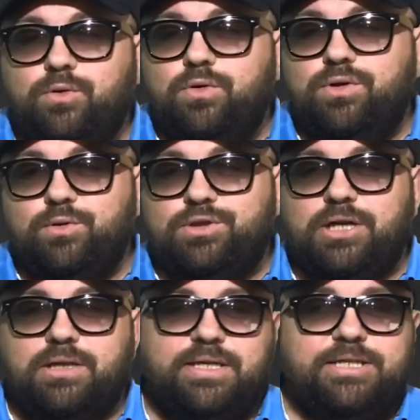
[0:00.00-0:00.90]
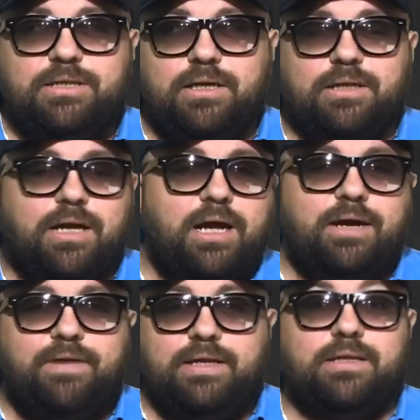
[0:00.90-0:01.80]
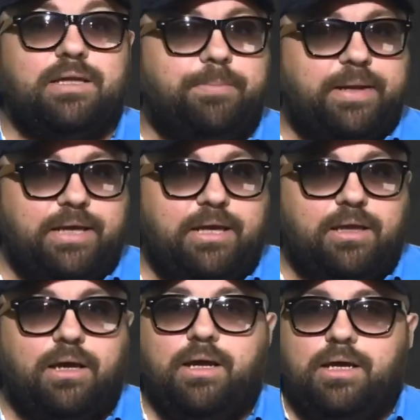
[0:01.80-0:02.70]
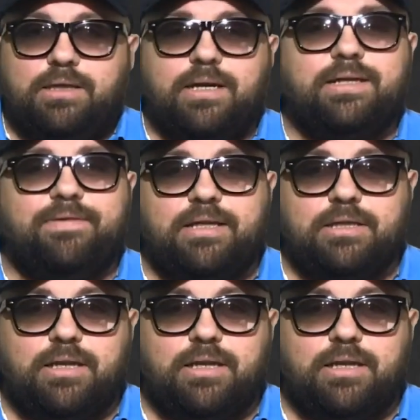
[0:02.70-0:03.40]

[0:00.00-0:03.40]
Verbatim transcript: Ну, лучшая защита это, как говорится, нападение. Итак, давайте